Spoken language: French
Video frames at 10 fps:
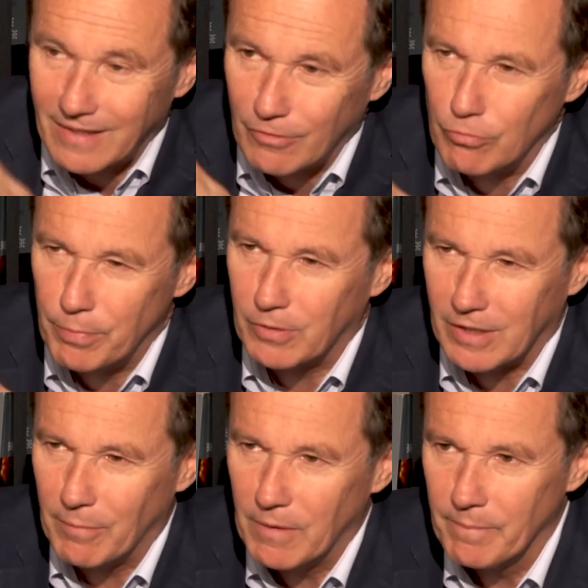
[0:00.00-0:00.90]

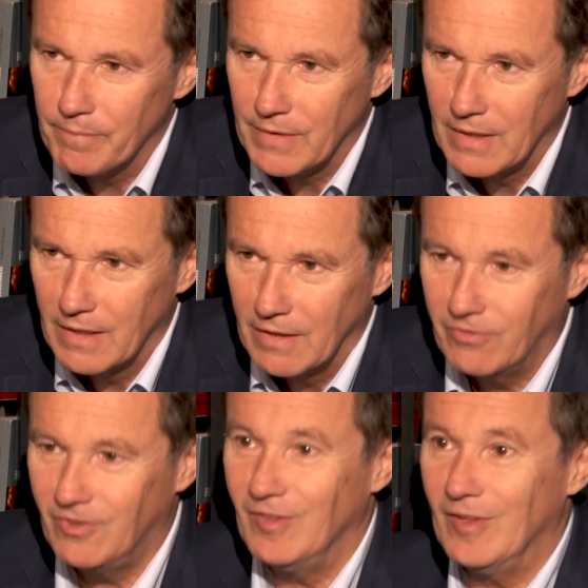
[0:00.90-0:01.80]
insupportable.
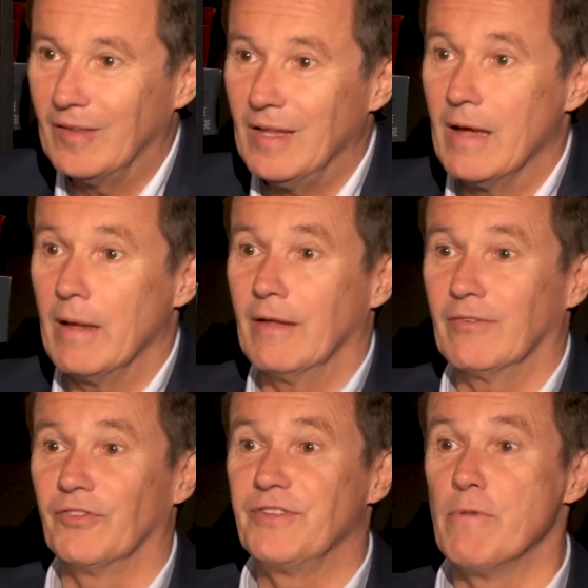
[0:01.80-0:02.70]
Si c'était un,
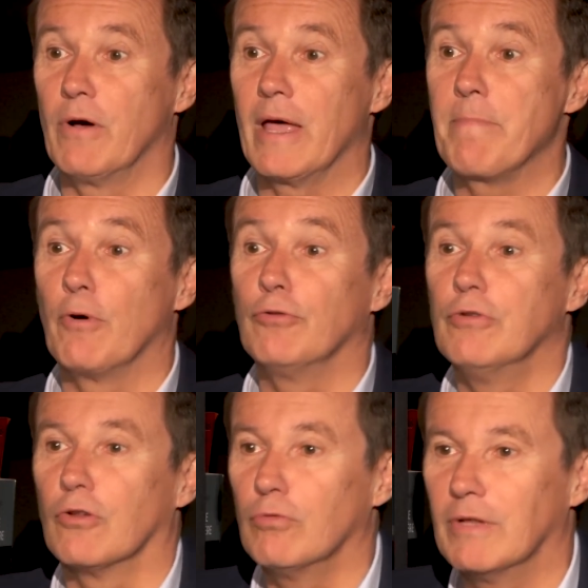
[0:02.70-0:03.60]
sentiment répandu
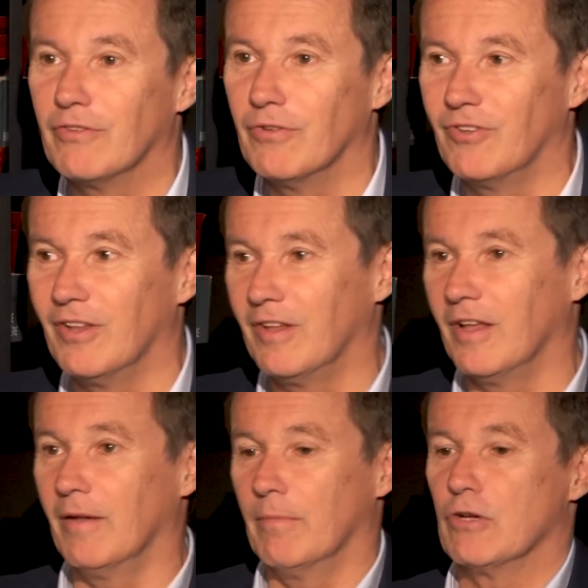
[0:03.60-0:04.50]
dans toute la
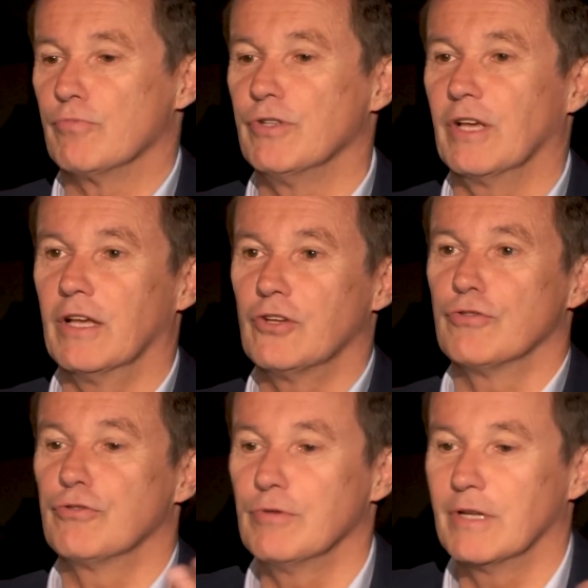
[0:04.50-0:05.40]
société, bah, je me dirais, je
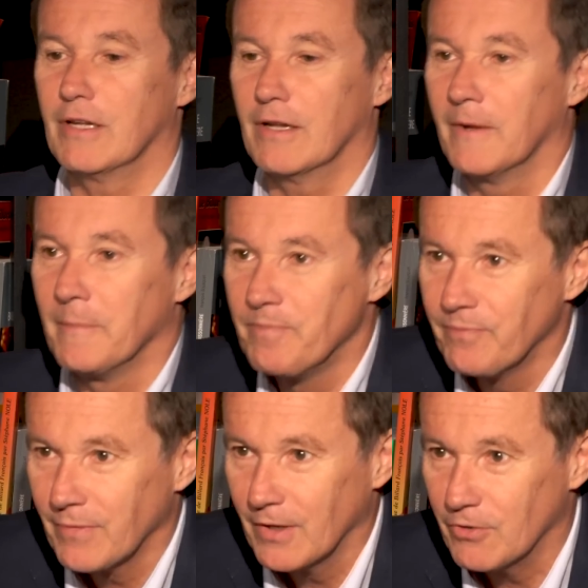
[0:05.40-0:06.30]
suis un,
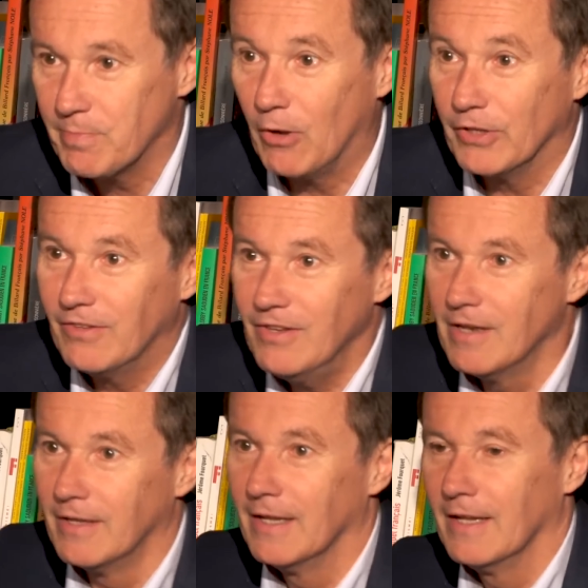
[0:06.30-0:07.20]
je pars en
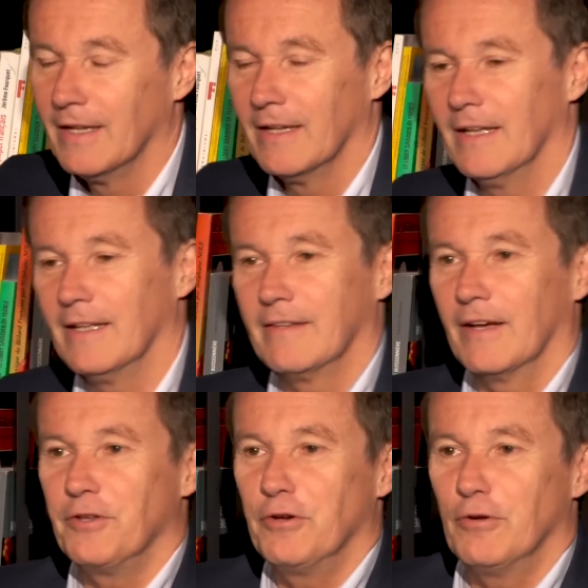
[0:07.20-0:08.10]
exil. Hmm.
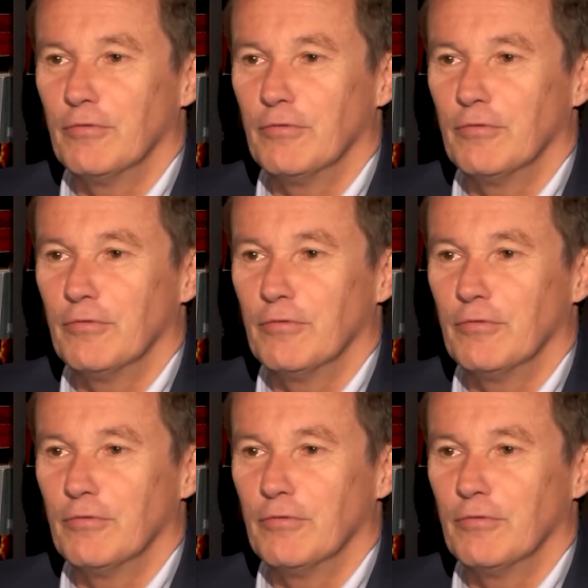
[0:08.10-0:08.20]
intérieur